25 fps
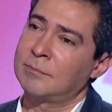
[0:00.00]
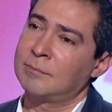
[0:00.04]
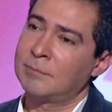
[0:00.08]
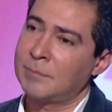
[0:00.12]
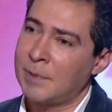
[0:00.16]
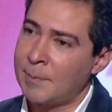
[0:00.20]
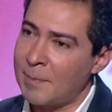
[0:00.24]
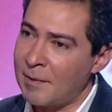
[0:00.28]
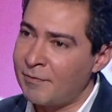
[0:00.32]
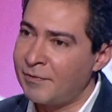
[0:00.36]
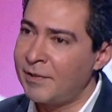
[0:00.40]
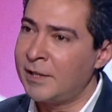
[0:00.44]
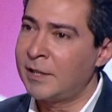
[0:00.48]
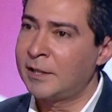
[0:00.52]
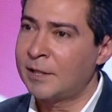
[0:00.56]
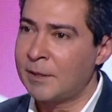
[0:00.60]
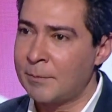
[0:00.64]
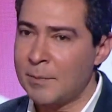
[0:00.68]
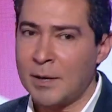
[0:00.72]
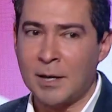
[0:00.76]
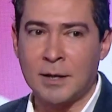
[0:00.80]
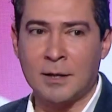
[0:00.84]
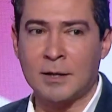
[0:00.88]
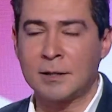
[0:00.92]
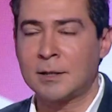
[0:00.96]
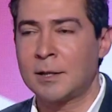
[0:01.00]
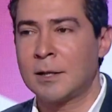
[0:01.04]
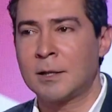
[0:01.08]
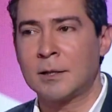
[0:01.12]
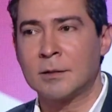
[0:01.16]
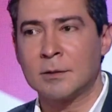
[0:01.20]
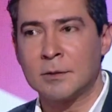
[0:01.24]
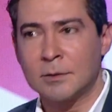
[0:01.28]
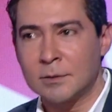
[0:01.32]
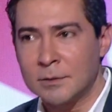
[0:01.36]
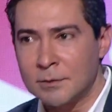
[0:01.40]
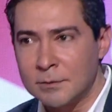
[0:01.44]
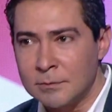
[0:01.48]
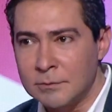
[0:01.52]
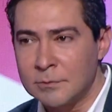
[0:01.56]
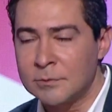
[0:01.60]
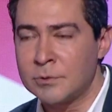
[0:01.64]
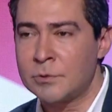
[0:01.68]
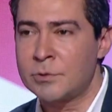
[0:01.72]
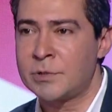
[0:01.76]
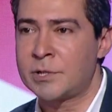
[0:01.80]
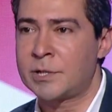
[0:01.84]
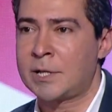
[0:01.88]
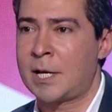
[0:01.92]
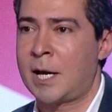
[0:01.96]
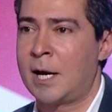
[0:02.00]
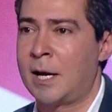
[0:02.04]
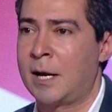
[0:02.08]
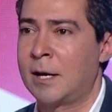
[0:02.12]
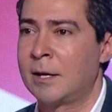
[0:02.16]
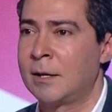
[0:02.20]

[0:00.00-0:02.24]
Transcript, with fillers: بيبقى في اجتماع كده نص ساعه